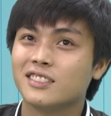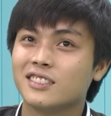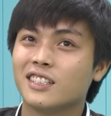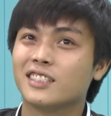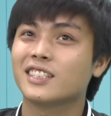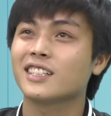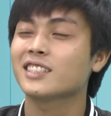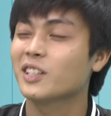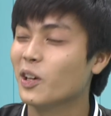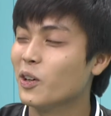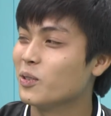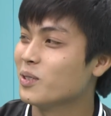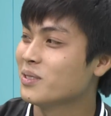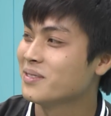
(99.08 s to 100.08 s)
dạ chắc nhiều
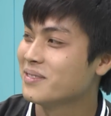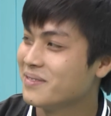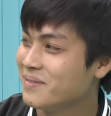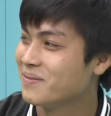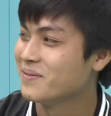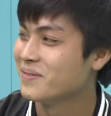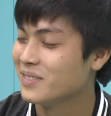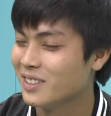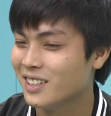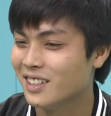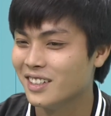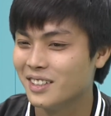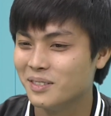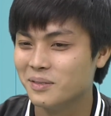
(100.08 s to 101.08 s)

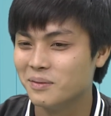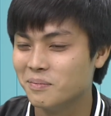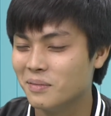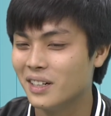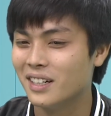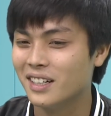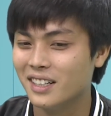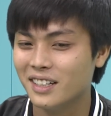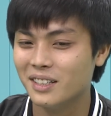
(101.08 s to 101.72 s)
một à, điều gì đó